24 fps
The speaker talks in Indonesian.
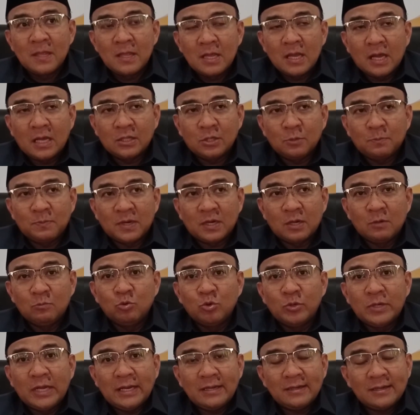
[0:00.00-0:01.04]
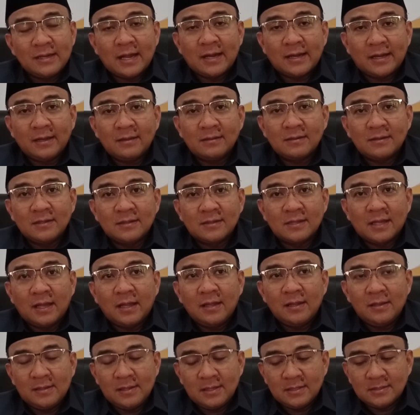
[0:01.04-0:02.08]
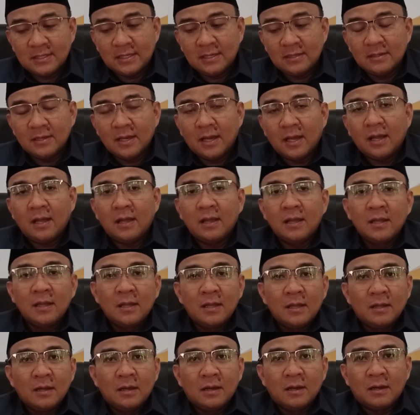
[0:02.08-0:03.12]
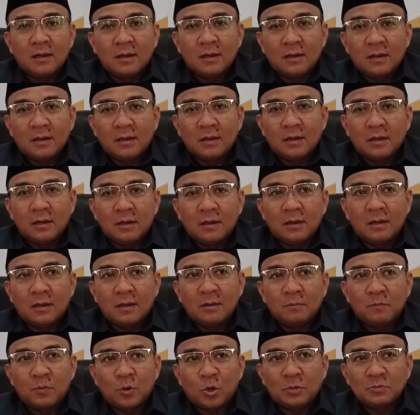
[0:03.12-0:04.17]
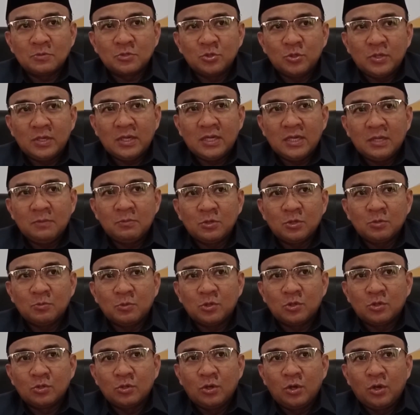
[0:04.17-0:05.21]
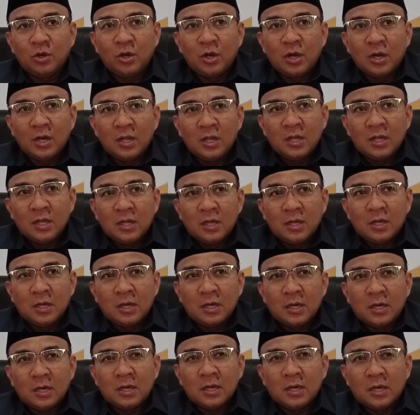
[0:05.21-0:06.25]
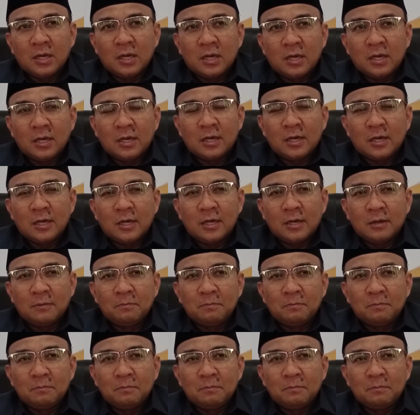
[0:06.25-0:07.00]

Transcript: atau perkebunan karet kita ya sehingga uh, program studi ini betul-betul uh,